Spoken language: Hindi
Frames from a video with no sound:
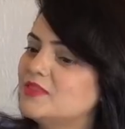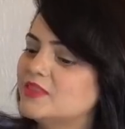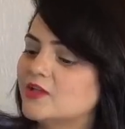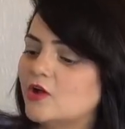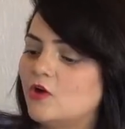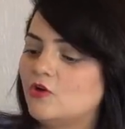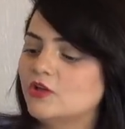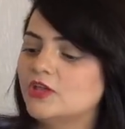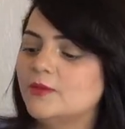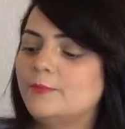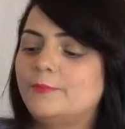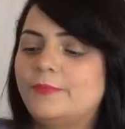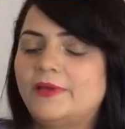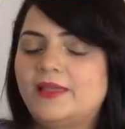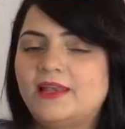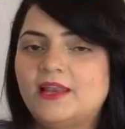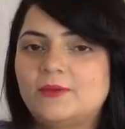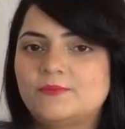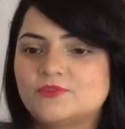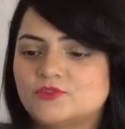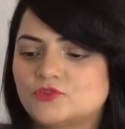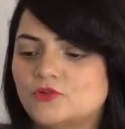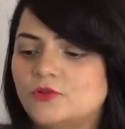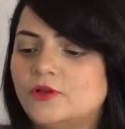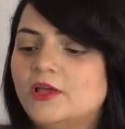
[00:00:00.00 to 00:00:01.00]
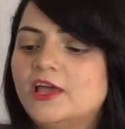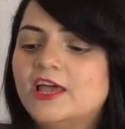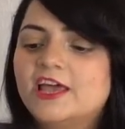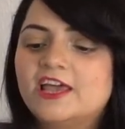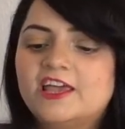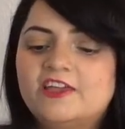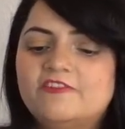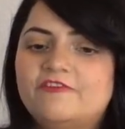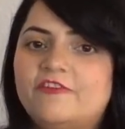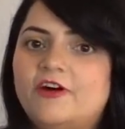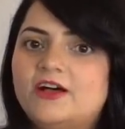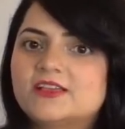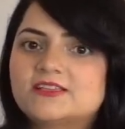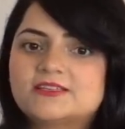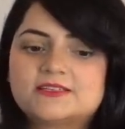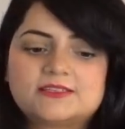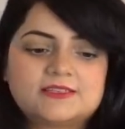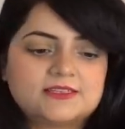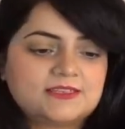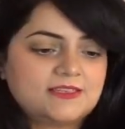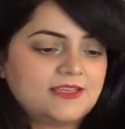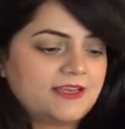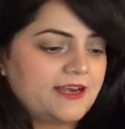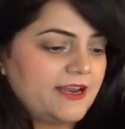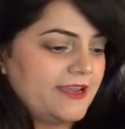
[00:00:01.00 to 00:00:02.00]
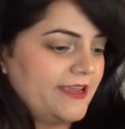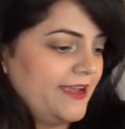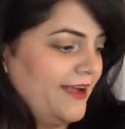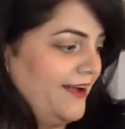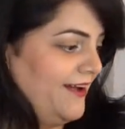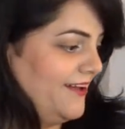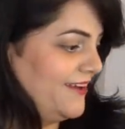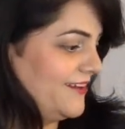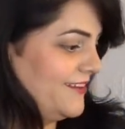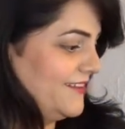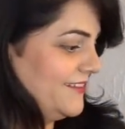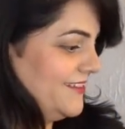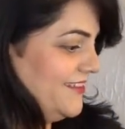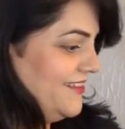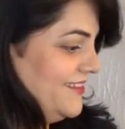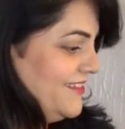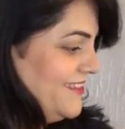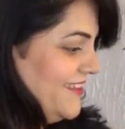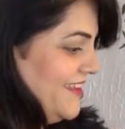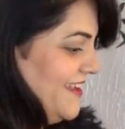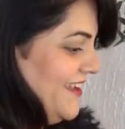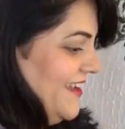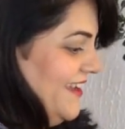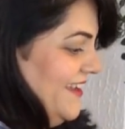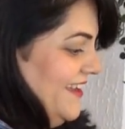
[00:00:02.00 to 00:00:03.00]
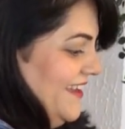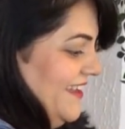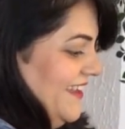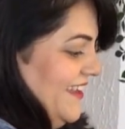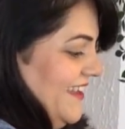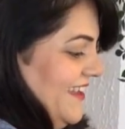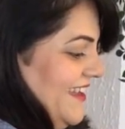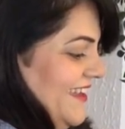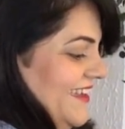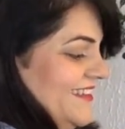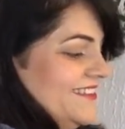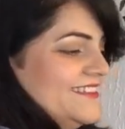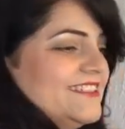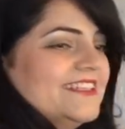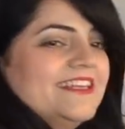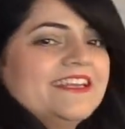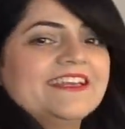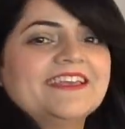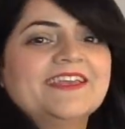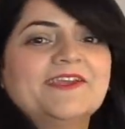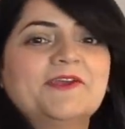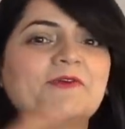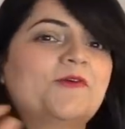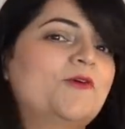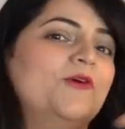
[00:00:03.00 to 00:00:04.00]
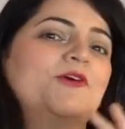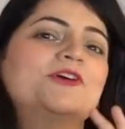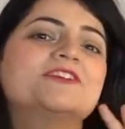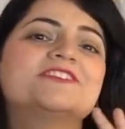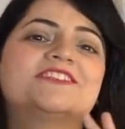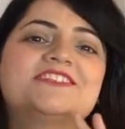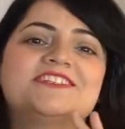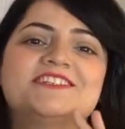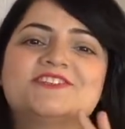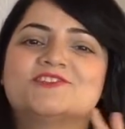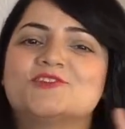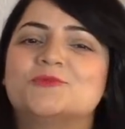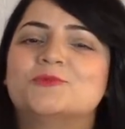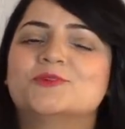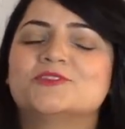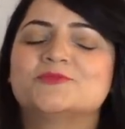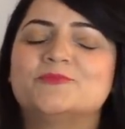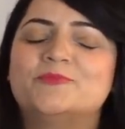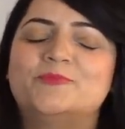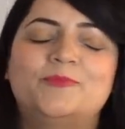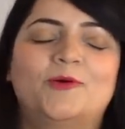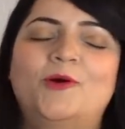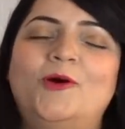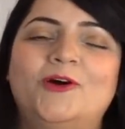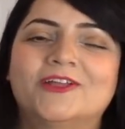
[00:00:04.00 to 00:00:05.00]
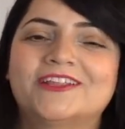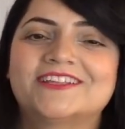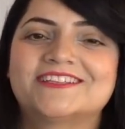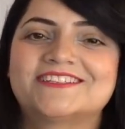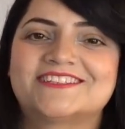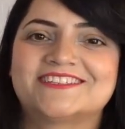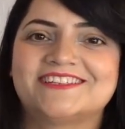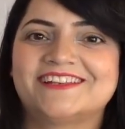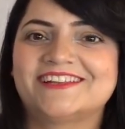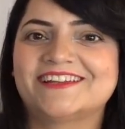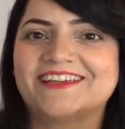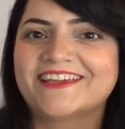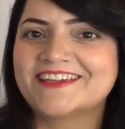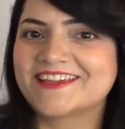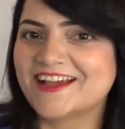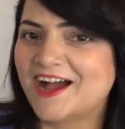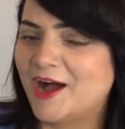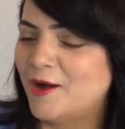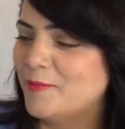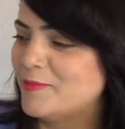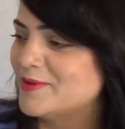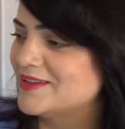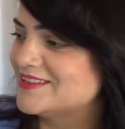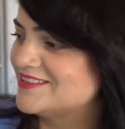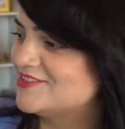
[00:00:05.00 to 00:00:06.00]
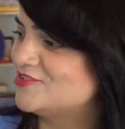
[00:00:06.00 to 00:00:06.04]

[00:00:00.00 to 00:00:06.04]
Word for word: में दिखाऊंगी पहले हम इसको हिफाजत से ज़रा यहाँ रख देते हैं एक और चीज़ जो मुझे बहुत अच्छी लगी है यहाँ पे